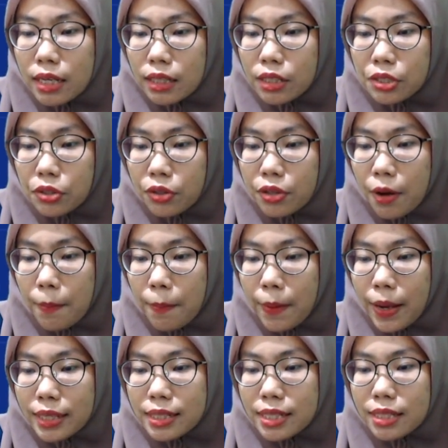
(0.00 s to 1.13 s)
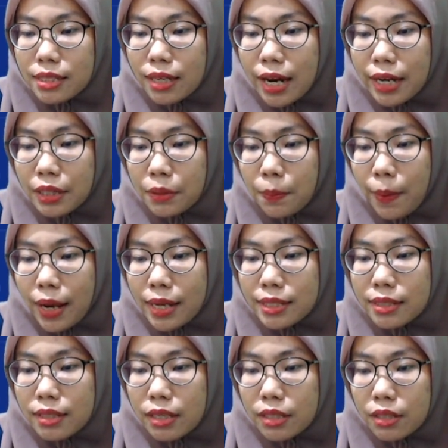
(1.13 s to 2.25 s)
Di situ ada pesticide, pest,
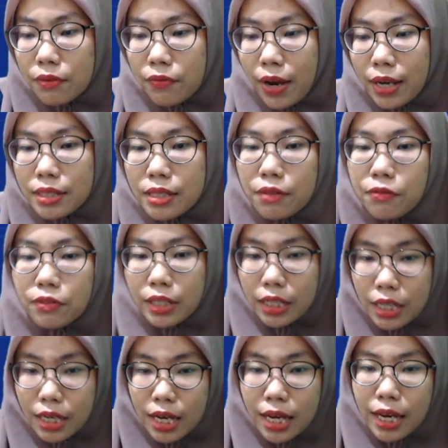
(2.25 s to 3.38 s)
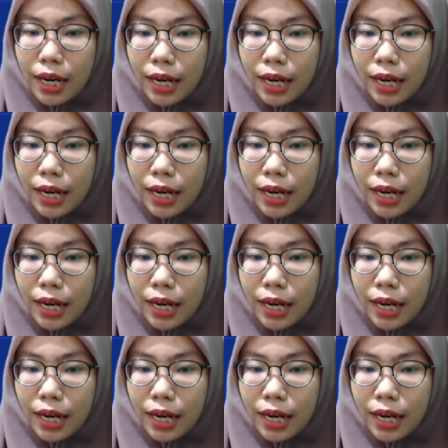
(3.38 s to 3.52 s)
dan effectively.